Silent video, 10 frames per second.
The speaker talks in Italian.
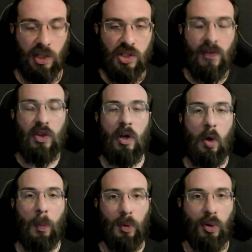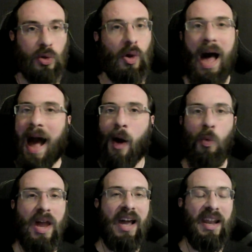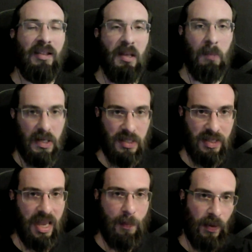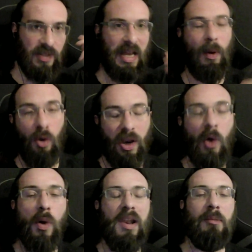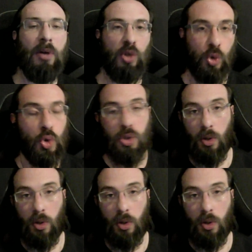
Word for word: cioè vendono il loro prodotto a una grande massa e pensiamo allora quello è il modo giusto.